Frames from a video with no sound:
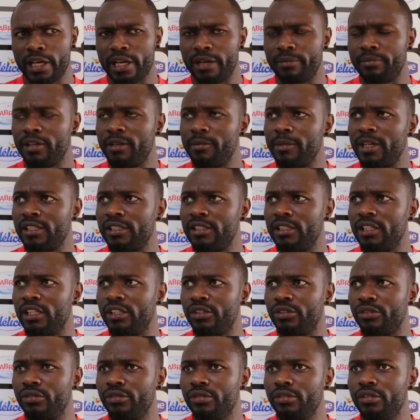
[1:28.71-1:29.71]
après ma
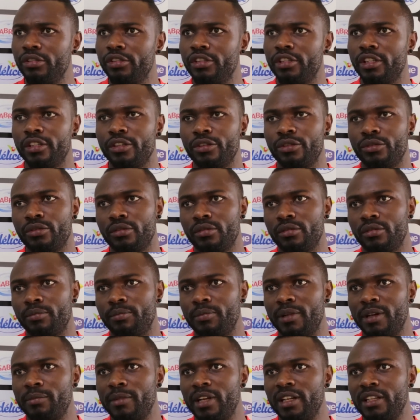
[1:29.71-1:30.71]
signature, j'ai reçu
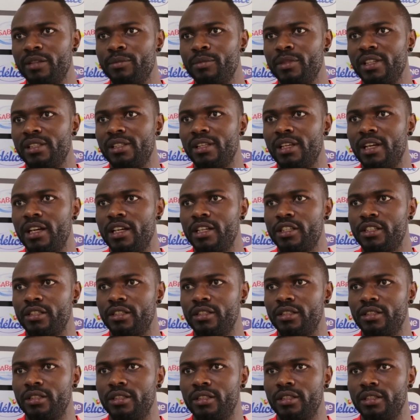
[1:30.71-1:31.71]
pas mal de messages
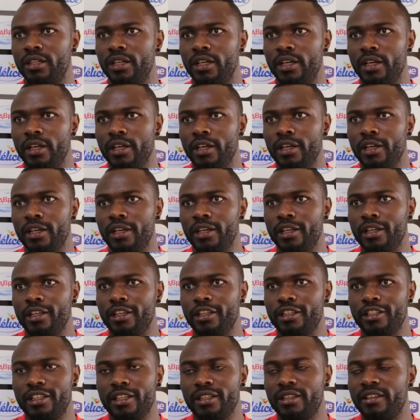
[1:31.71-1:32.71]

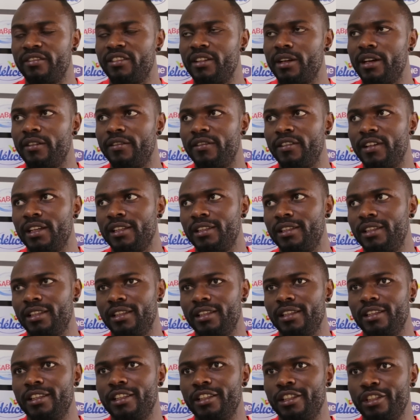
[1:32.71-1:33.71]
et j'ai été vraiment
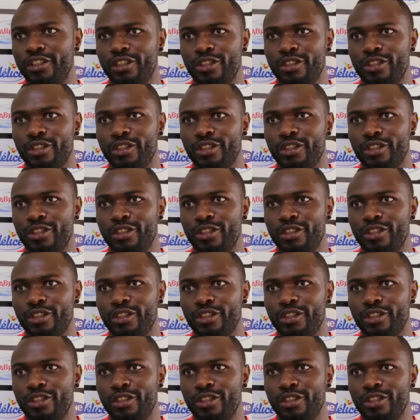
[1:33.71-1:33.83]
flatté.